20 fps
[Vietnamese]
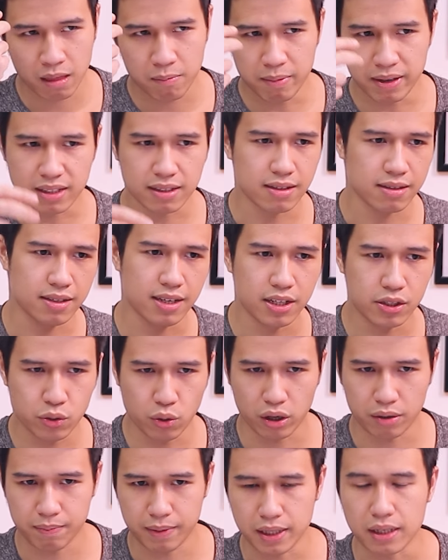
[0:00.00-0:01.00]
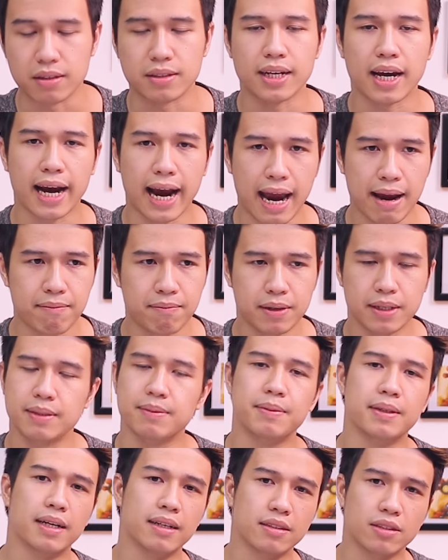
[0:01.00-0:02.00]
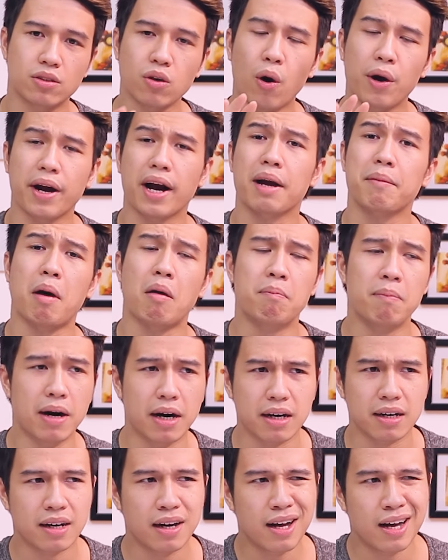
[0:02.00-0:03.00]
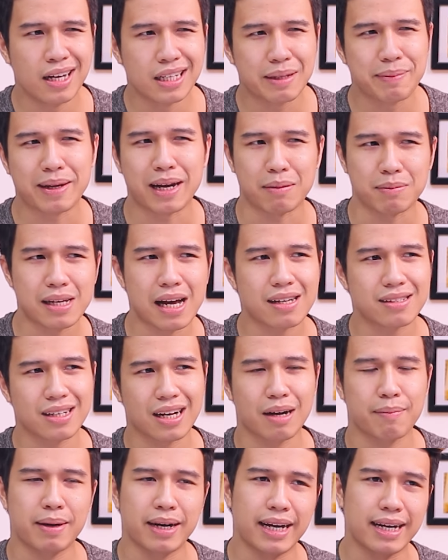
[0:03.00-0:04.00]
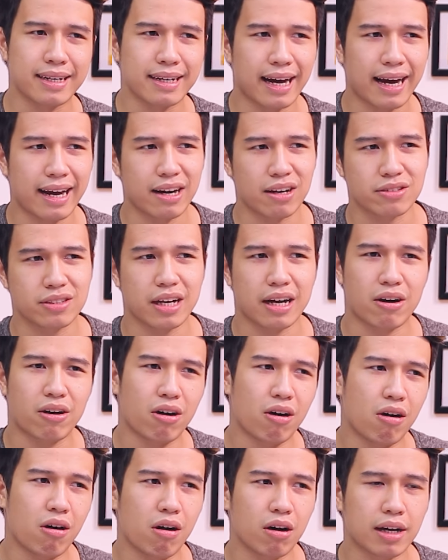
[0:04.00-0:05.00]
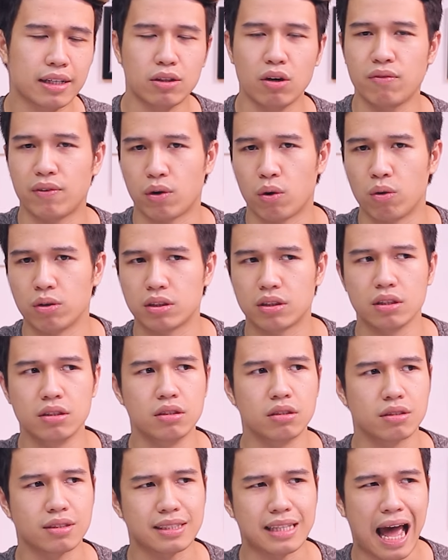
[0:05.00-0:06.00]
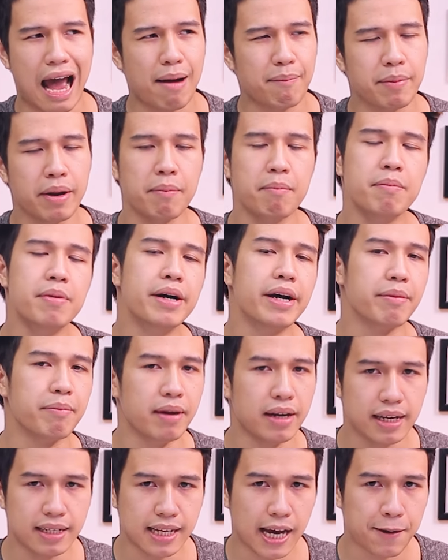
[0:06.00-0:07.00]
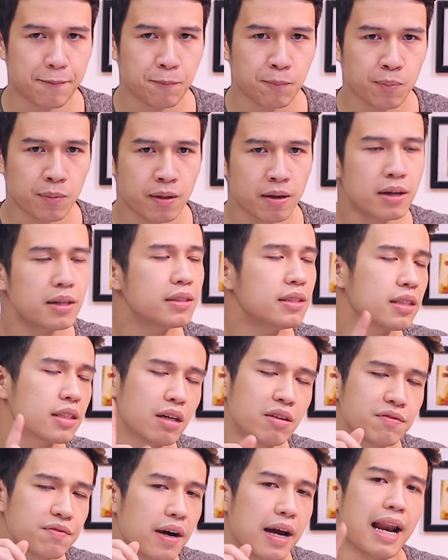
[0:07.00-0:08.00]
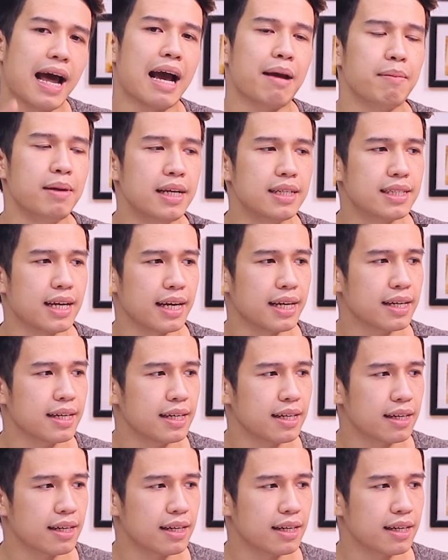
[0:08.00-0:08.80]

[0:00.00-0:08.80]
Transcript: mình thử di chuột mình thử chơi game mình à, soi các cái bóng mở thì mình cảm giác rằng cái màn hình này nó sẽ có cái tốc độ phản hồi từ 8 đến 10 mili giây chứ không phải là 20 mili giây